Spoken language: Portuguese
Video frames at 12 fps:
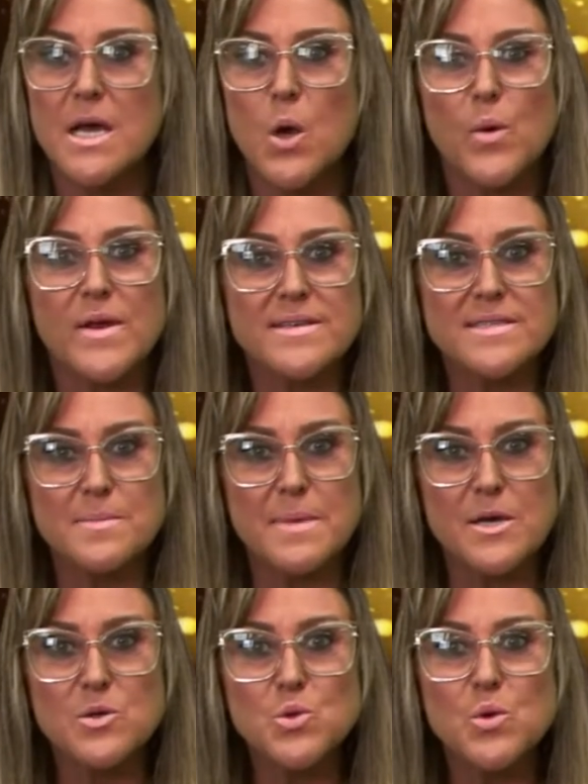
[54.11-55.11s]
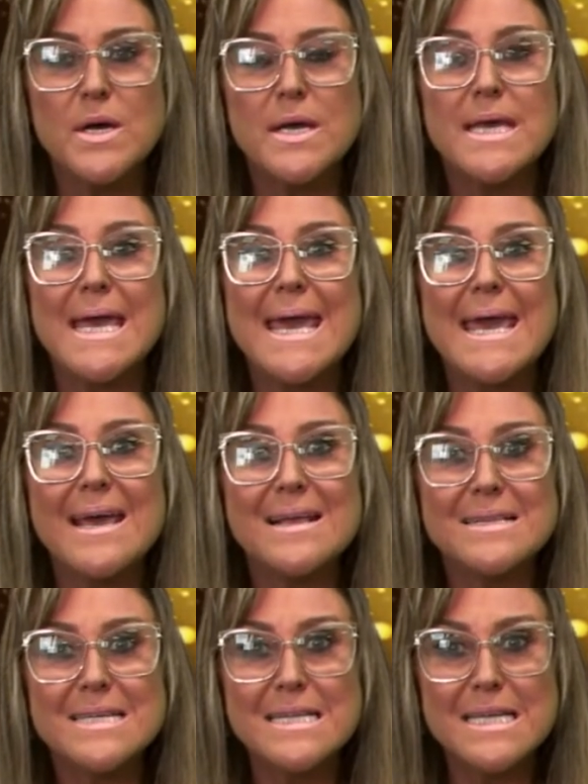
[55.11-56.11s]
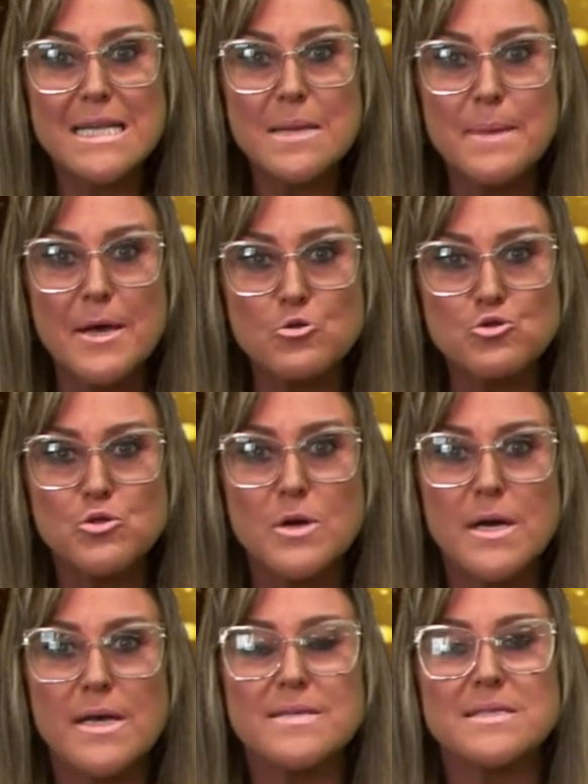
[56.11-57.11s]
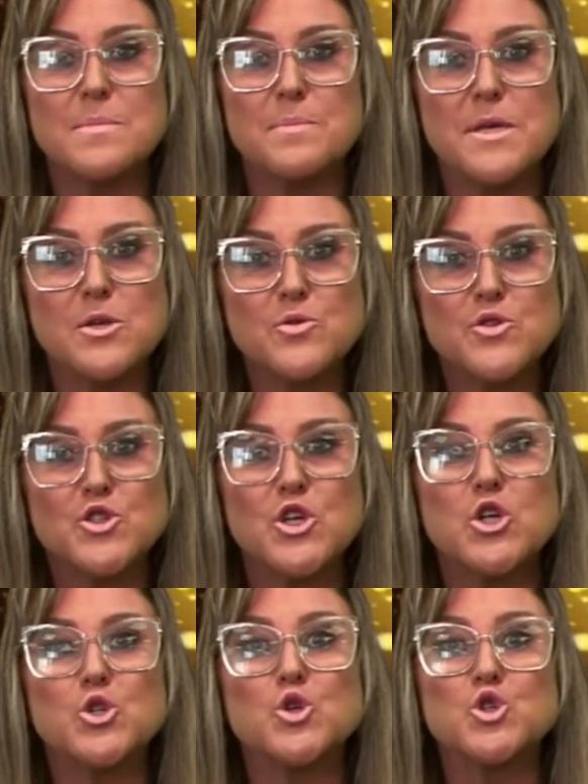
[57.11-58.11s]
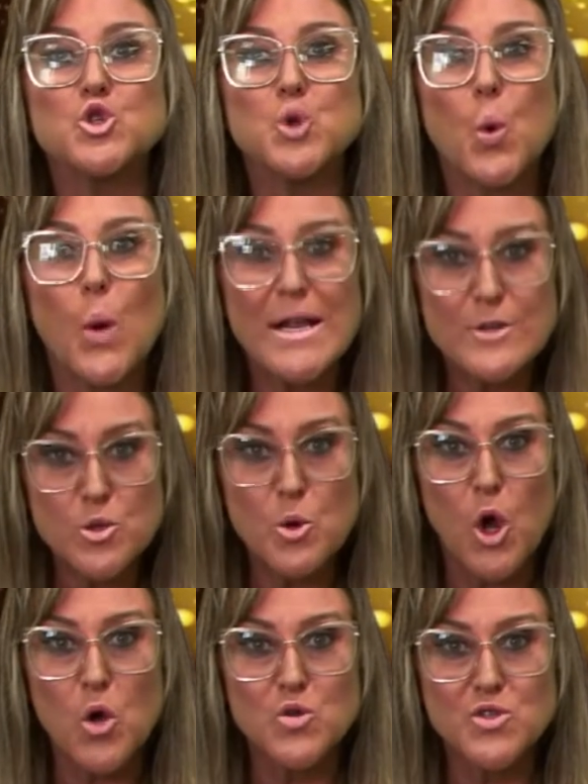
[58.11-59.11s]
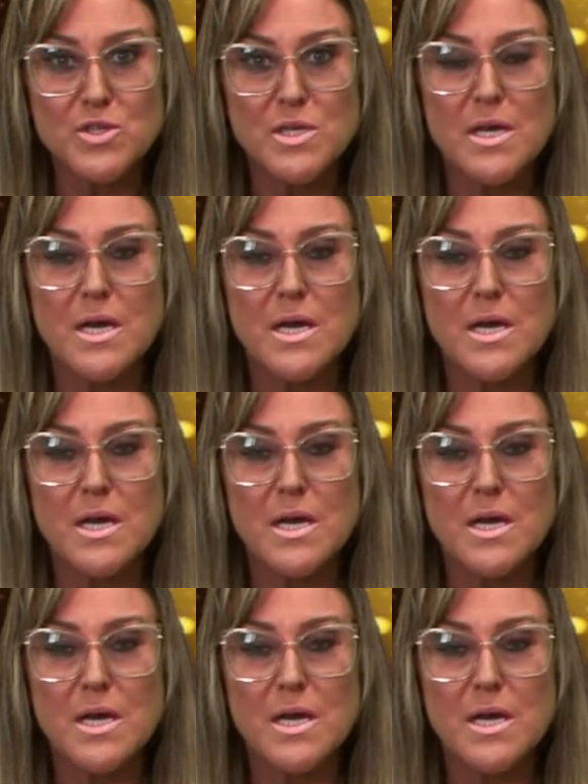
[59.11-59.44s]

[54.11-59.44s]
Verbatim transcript: conhecimento e entretenimento exibidos nos quatro blocos: